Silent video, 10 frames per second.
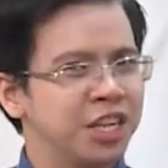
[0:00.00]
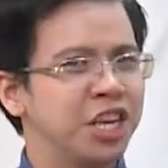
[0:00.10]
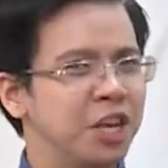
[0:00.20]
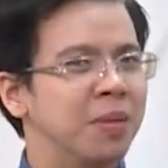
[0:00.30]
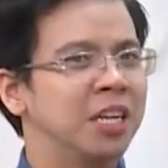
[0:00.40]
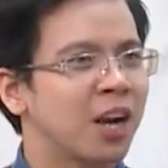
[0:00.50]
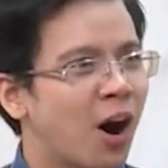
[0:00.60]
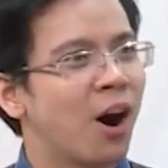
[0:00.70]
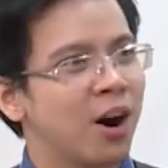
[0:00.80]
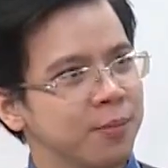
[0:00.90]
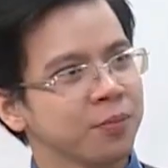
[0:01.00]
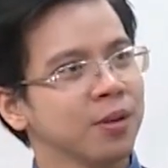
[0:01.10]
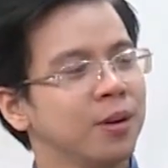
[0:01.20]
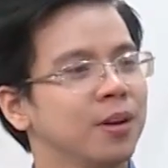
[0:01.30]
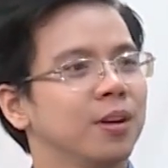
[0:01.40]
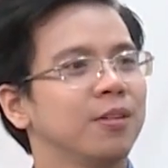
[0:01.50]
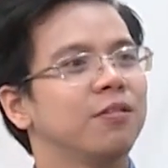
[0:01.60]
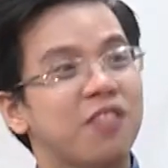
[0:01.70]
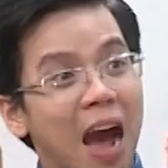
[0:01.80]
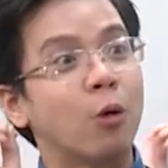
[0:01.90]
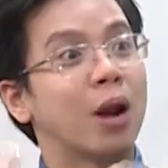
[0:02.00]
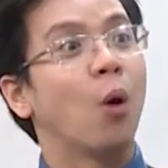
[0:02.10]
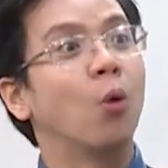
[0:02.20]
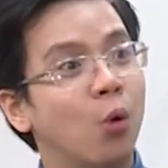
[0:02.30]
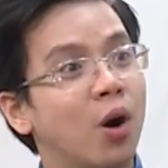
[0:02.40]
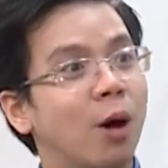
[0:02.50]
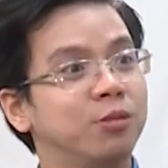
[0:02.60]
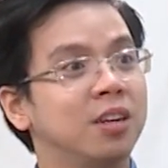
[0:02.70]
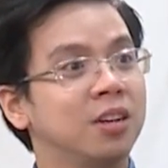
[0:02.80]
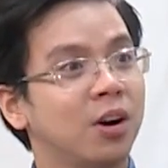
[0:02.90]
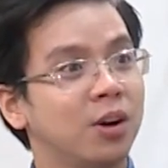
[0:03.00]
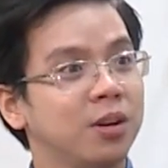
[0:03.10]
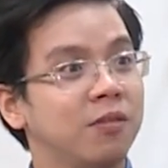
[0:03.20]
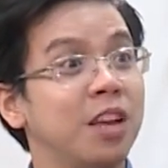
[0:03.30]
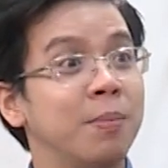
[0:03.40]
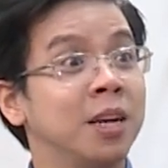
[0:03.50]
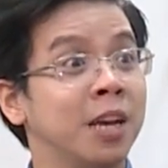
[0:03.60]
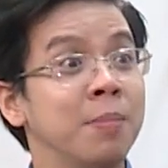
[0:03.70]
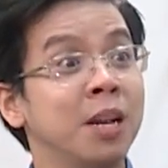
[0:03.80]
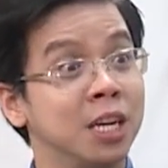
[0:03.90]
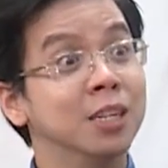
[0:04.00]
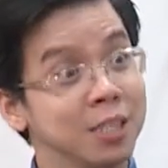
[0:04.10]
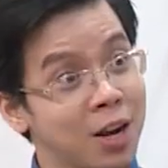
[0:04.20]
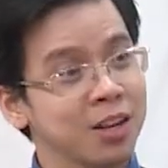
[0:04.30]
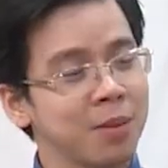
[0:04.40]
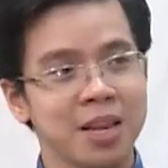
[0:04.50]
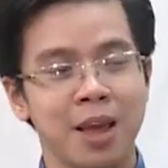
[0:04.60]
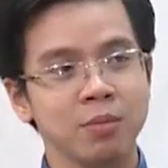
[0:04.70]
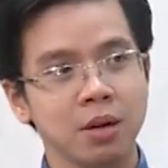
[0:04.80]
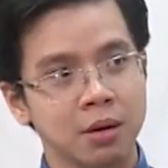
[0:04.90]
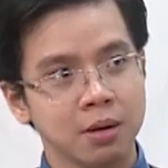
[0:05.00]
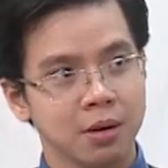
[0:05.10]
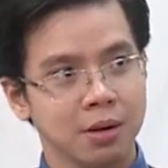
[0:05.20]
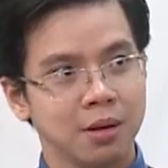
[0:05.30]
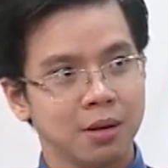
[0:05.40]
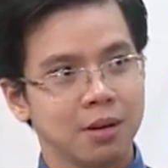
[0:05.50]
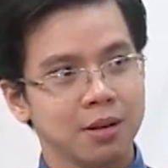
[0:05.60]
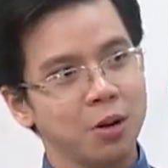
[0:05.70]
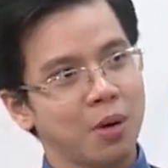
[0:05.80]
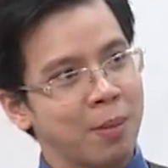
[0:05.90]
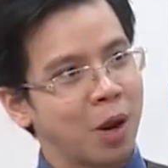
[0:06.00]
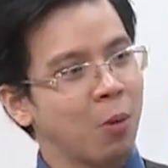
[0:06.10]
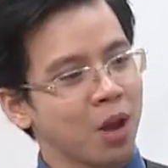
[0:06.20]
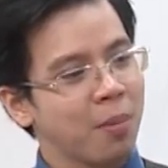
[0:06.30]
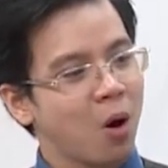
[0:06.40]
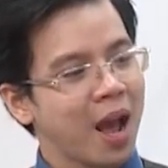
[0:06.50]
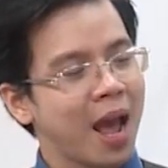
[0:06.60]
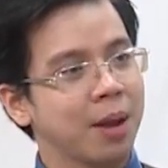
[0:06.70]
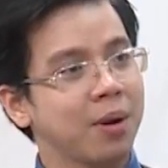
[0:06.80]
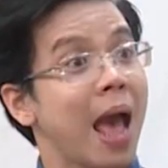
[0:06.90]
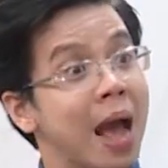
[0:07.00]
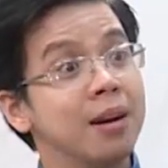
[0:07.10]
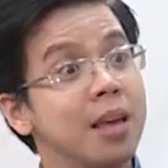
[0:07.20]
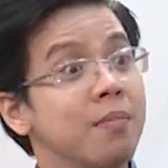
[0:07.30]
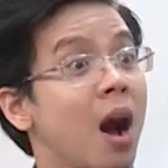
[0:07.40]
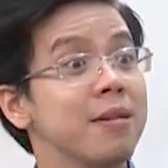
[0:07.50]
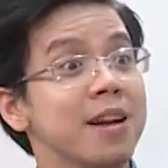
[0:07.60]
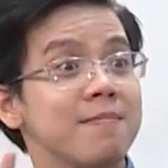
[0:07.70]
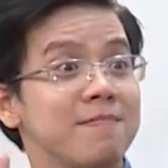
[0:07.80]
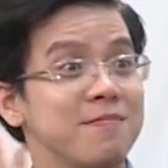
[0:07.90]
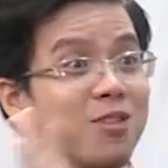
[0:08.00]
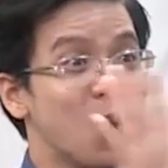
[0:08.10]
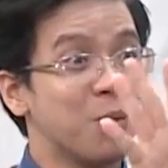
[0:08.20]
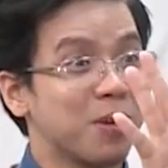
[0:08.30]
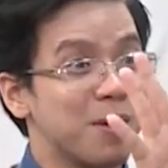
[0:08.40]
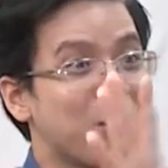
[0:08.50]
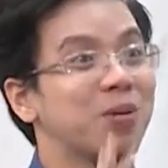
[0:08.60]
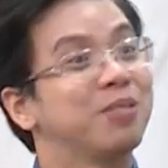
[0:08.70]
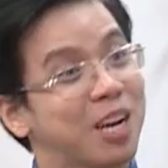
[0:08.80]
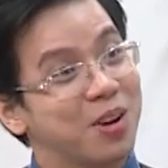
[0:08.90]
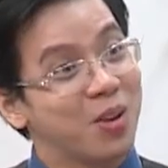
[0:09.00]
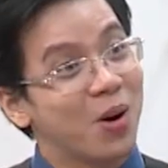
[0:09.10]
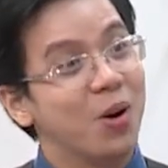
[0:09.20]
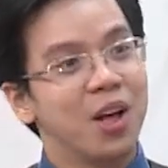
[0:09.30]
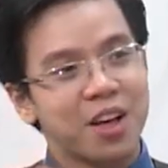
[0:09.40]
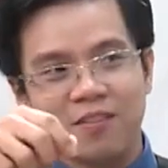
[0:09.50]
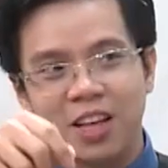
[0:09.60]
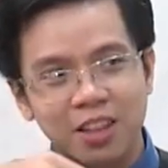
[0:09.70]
những gì mình có vào đầu của học sinh thôi vì yeah. mình dạ. nghĩ mình thương nó nhưng mà dám được nhưng à. em ờ. nấu một cái món ăn em nói ăn đi mở em nè vô một cái một làm sao mà vô phải